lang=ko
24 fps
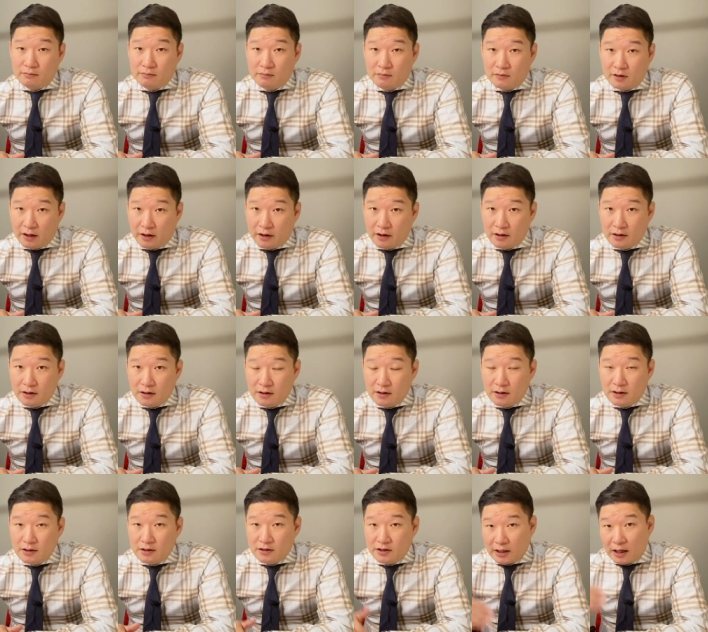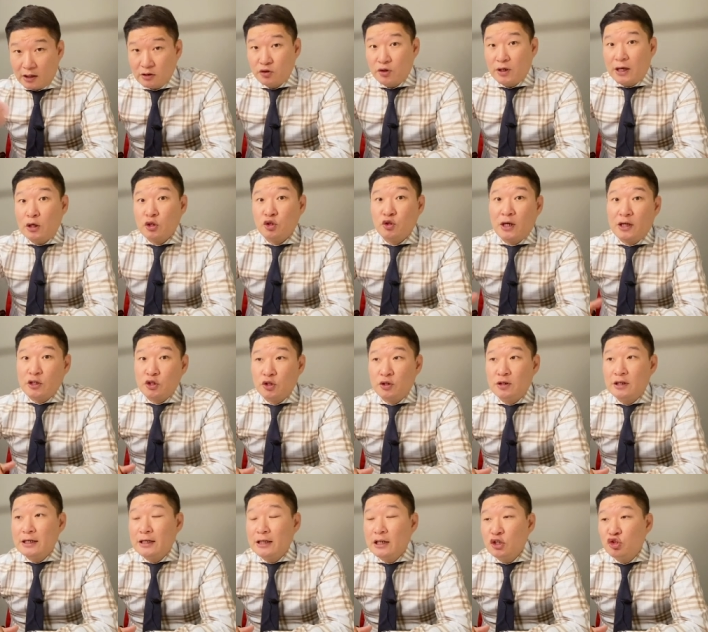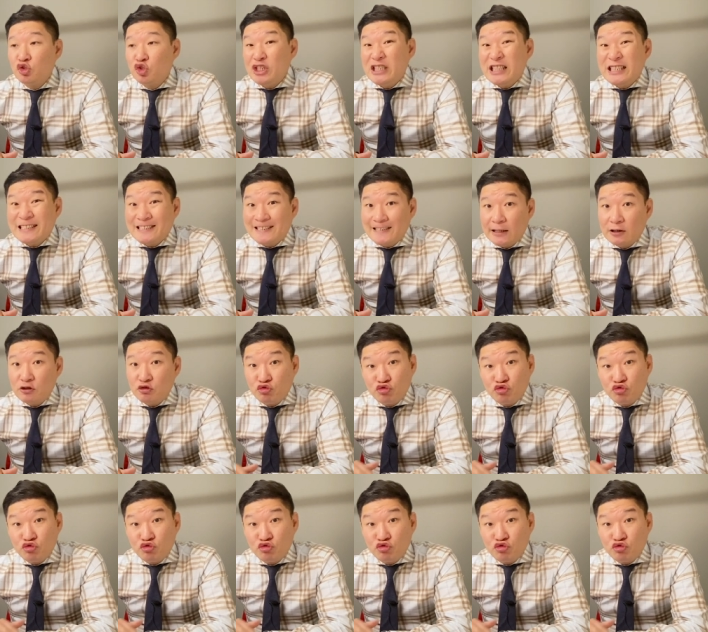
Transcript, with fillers: 네. 제가 항상 강조하죠. 취득세는